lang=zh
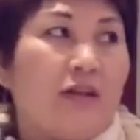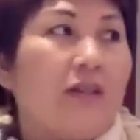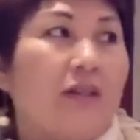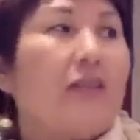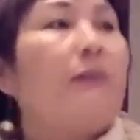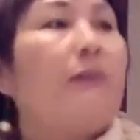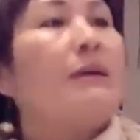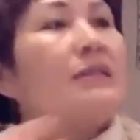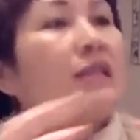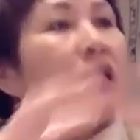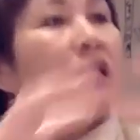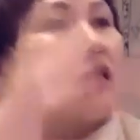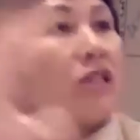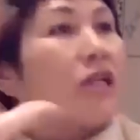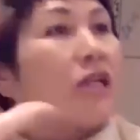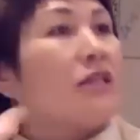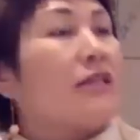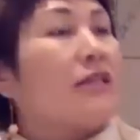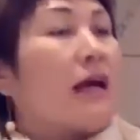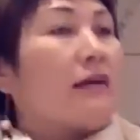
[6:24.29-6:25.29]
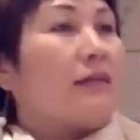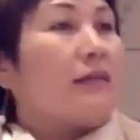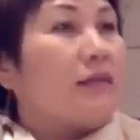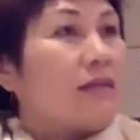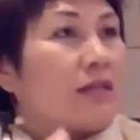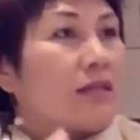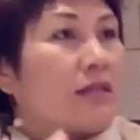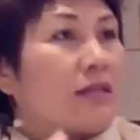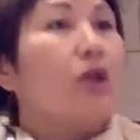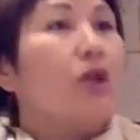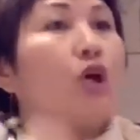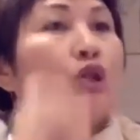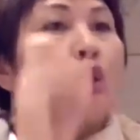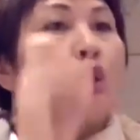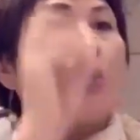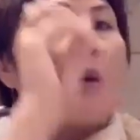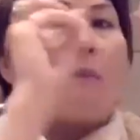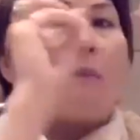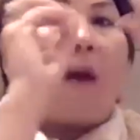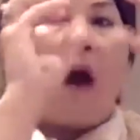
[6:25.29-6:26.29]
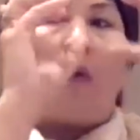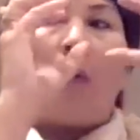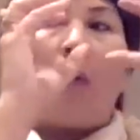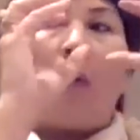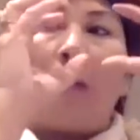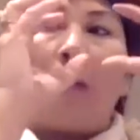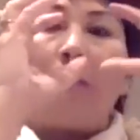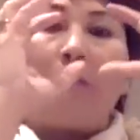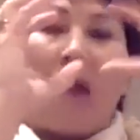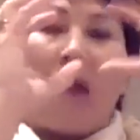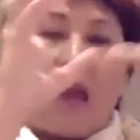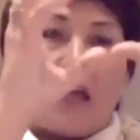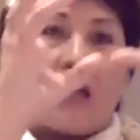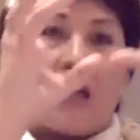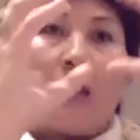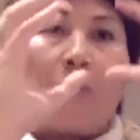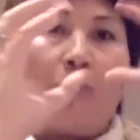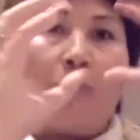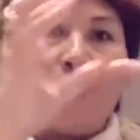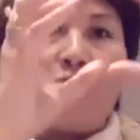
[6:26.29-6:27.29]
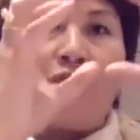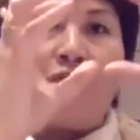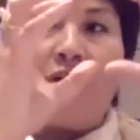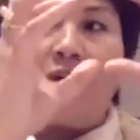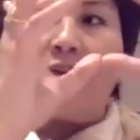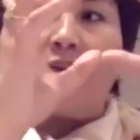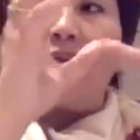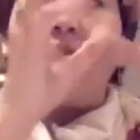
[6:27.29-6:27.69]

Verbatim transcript: 那么这个生长因子就会把我们每一个部分